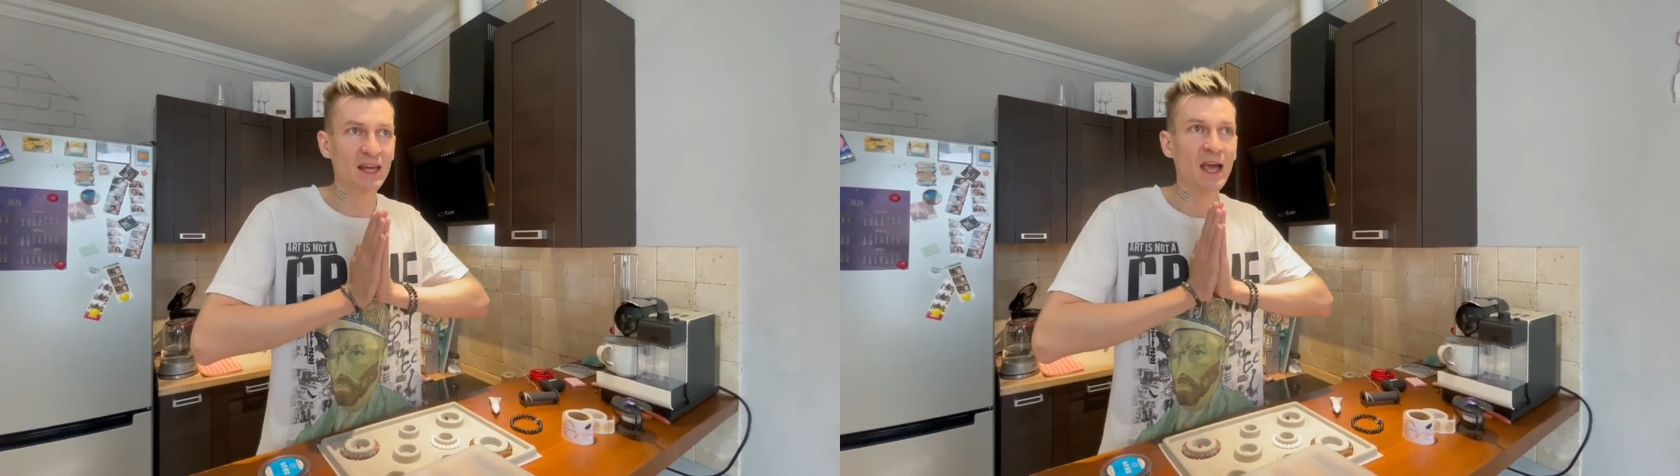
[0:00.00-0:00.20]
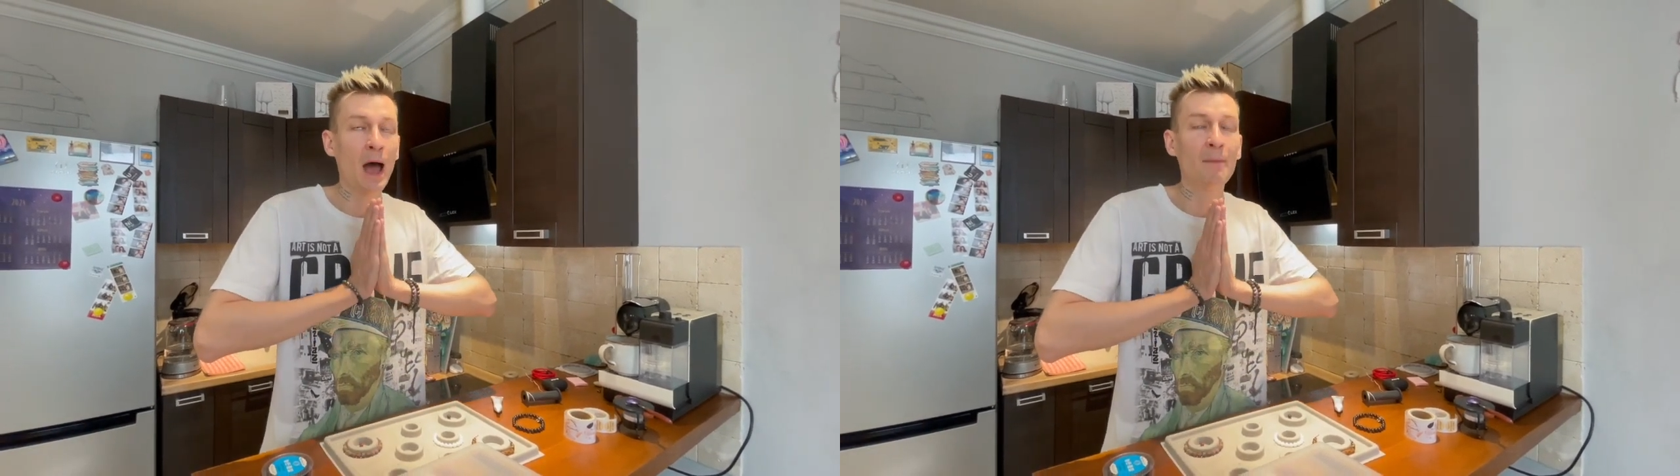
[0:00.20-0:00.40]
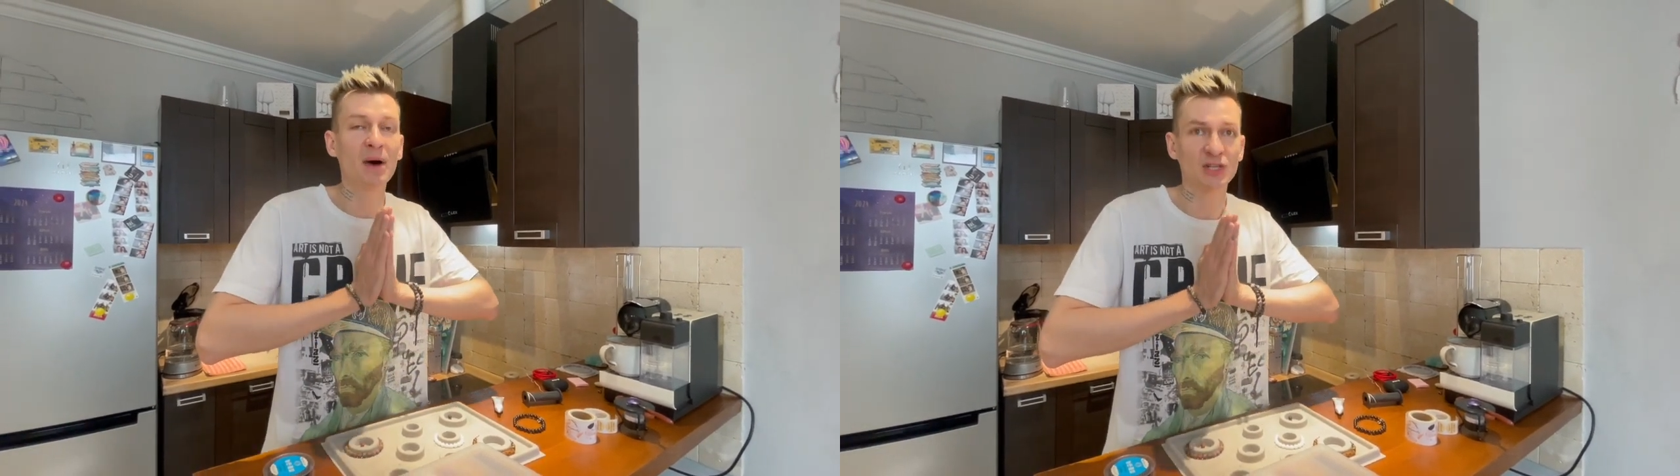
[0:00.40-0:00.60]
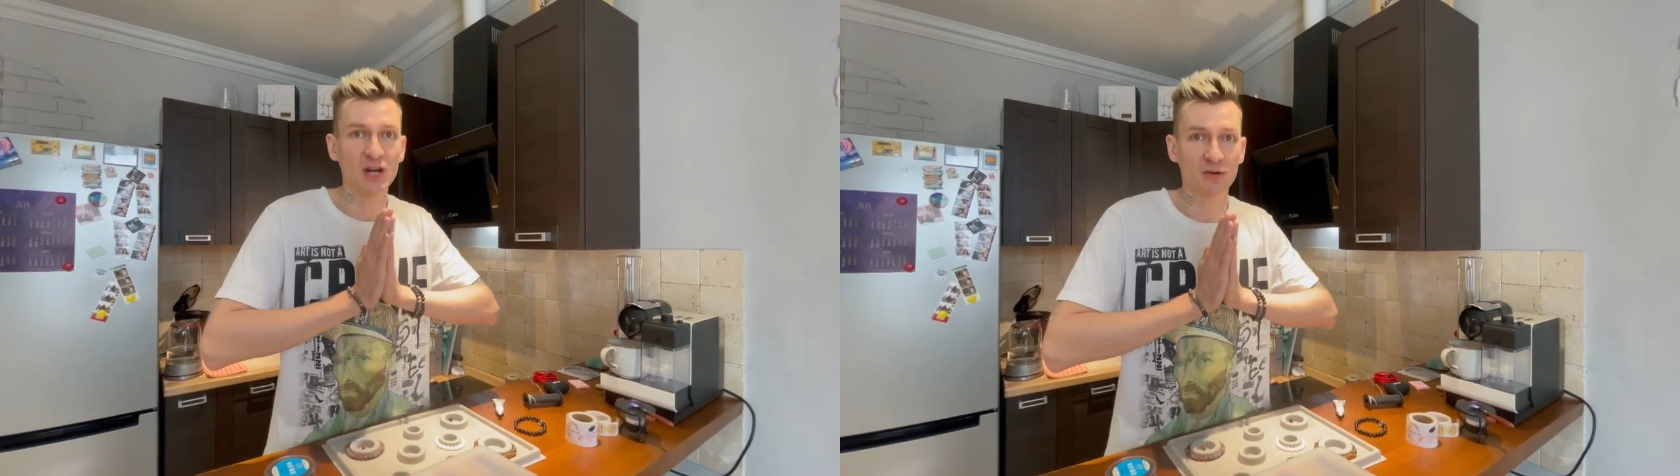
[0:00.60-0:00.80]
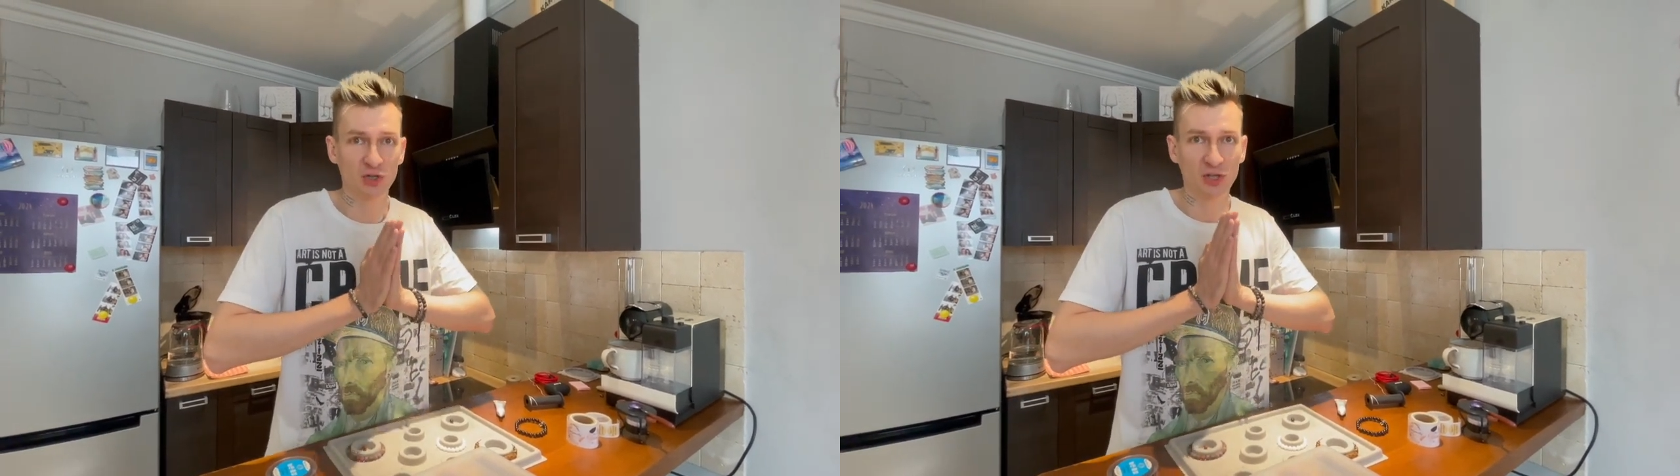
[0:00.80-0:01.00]
Я
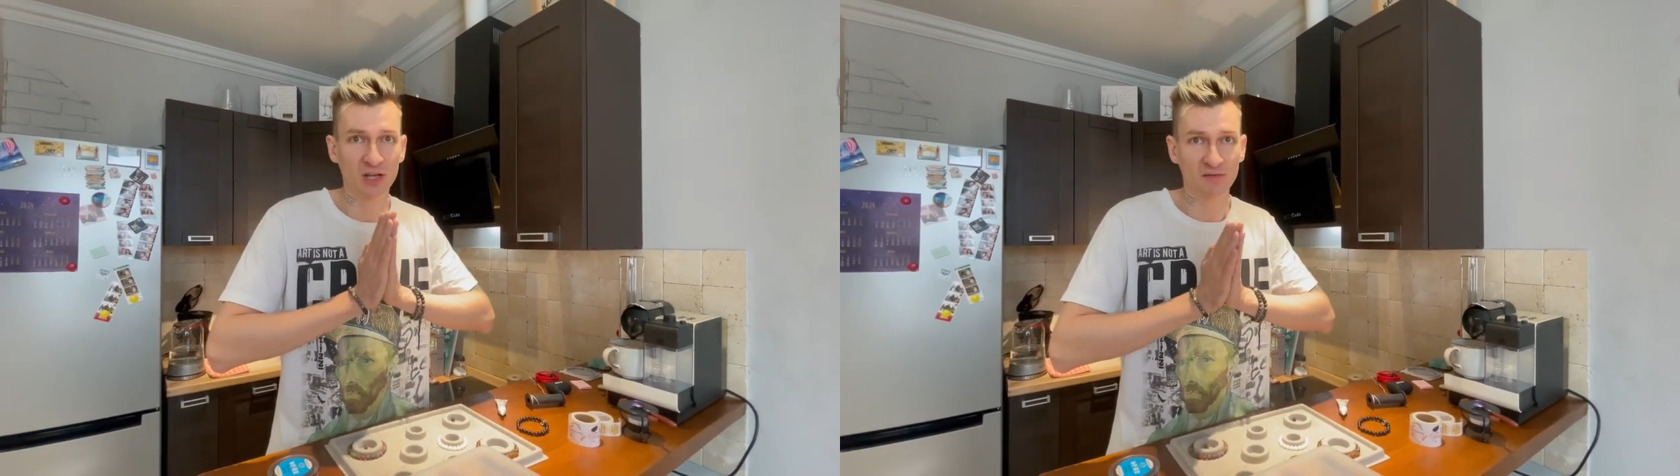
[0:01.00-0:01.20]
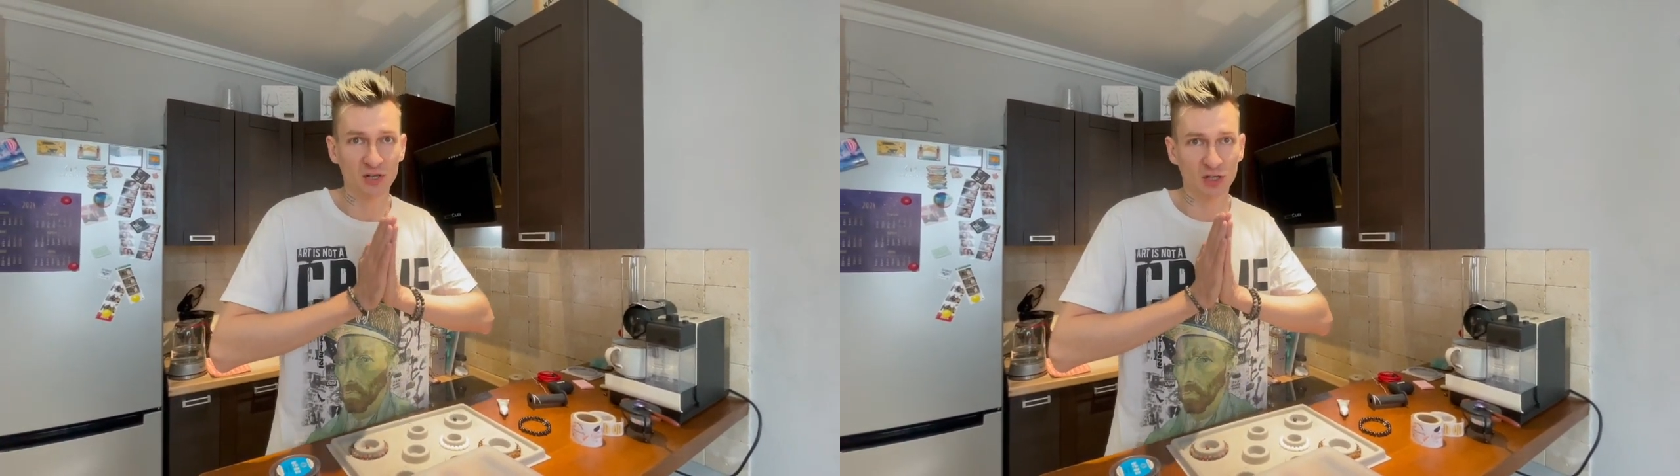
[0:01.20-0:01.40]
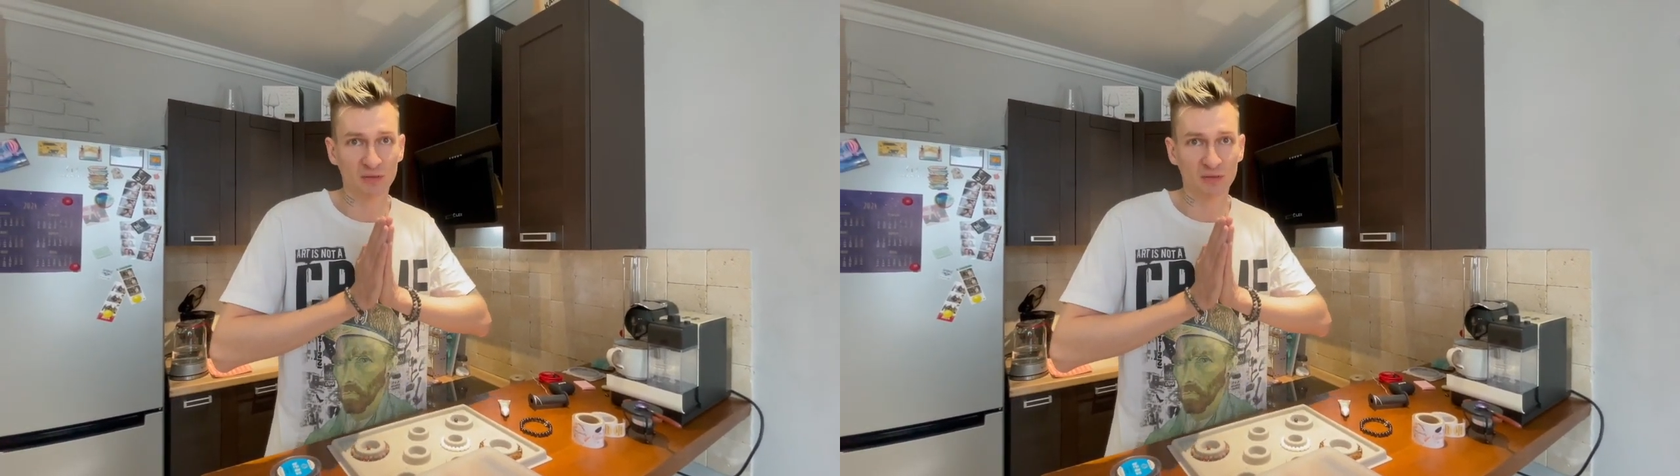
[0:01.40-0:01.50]
обожаю читать ваши